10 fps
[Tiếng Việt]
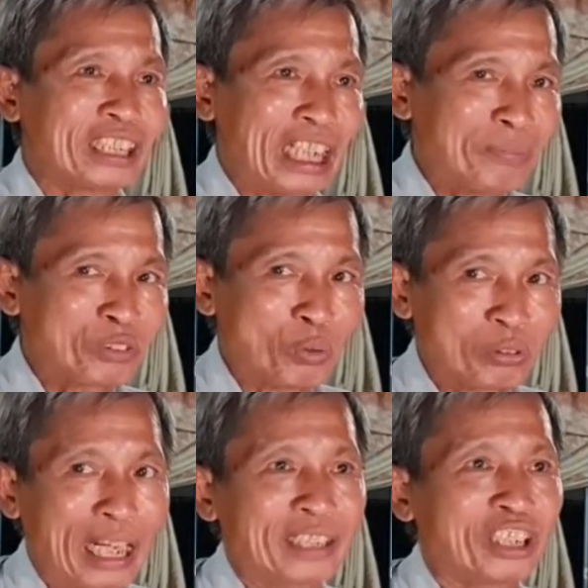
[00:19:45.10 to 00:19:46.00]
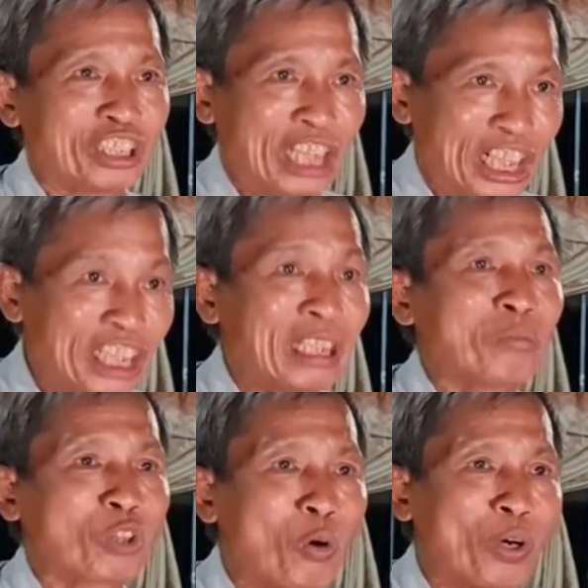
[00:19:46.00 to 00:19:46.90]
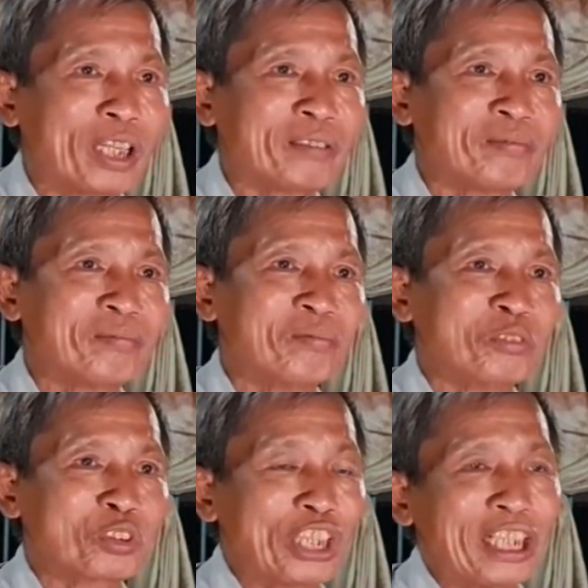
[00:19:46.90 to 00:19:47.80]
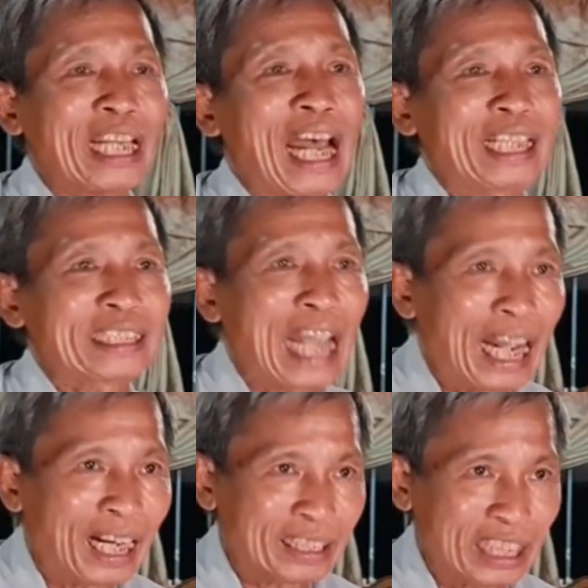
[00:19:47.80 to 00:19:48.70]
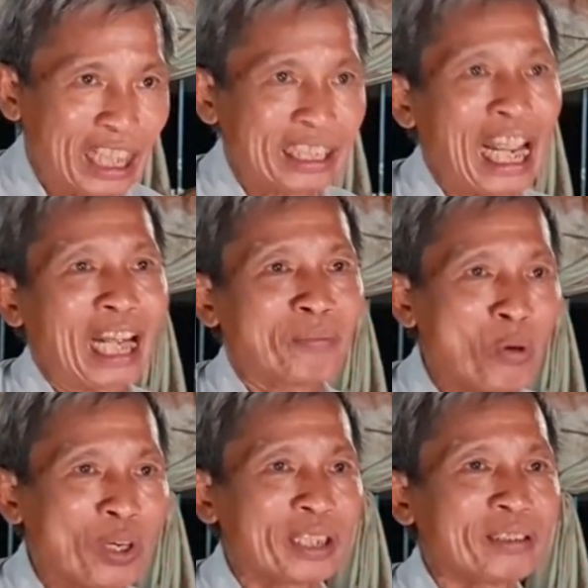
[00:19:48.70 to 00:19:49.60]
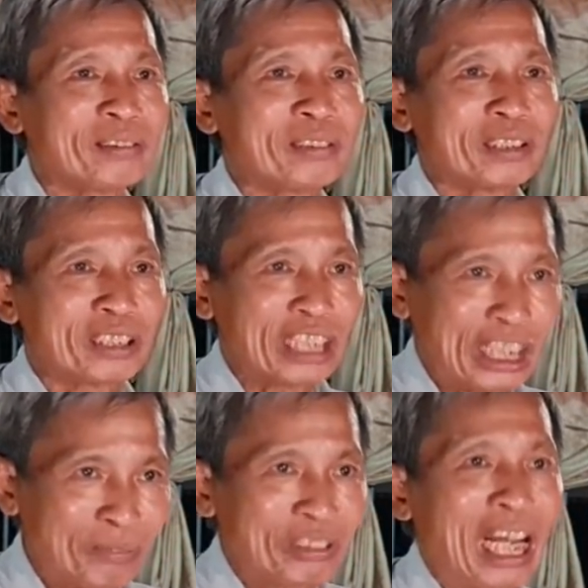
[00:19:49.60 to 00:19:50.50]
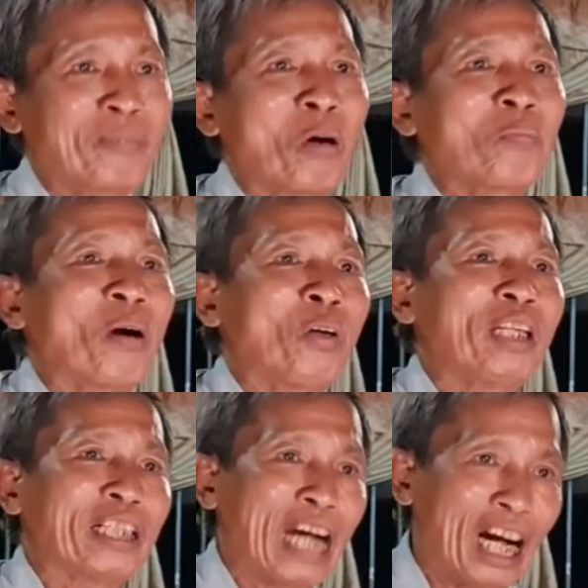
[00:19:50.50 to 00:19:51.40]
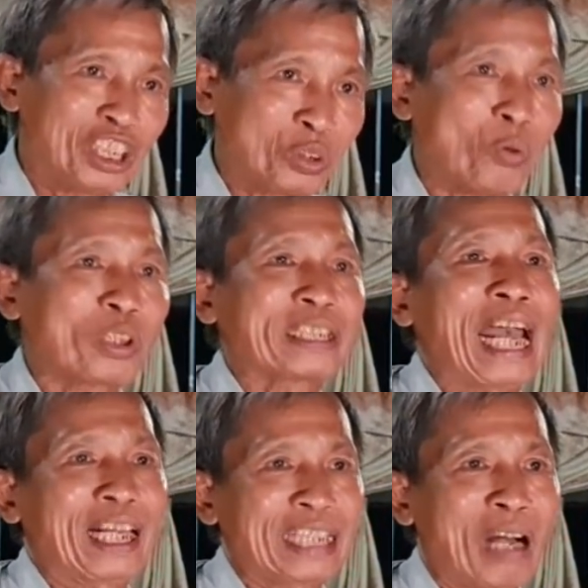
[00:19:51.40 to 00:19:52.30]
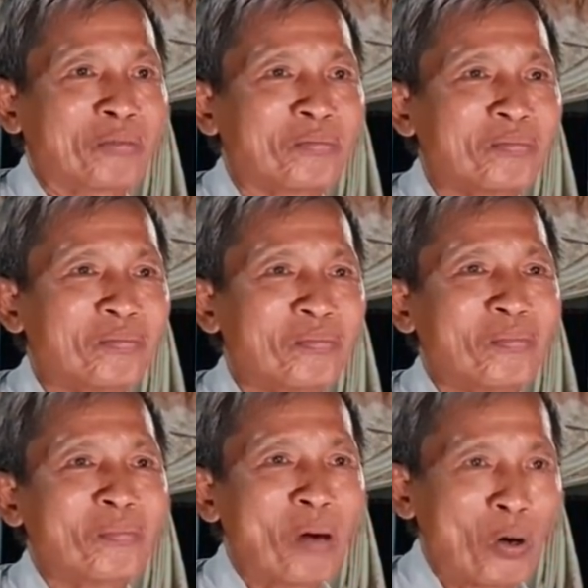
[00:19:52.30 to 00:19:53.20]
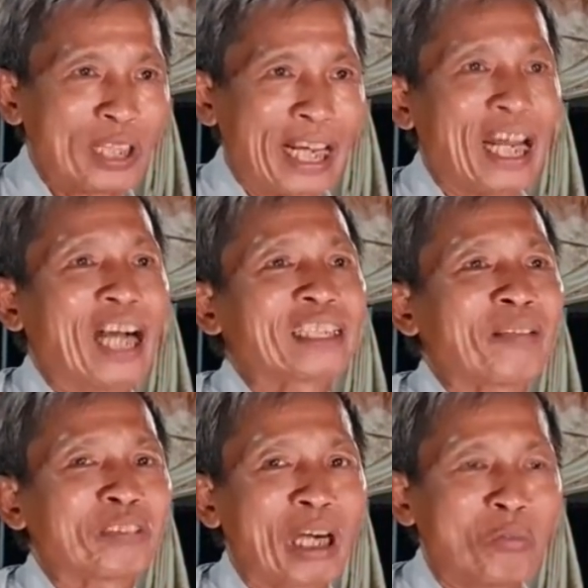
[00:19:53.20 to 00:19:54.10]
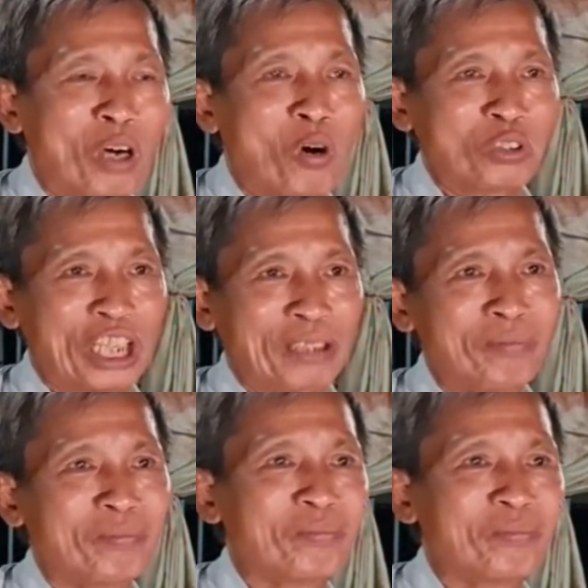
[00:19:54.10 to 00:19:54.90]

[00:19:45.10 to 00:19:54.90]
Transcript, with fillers: kiếp chúng sanh như chỉ trong cuồng tuy là chằng chịch hàng muôn kiếm ra một mối là gỡ xuông dạng dần mối ấy ở tâm không ô nhiễm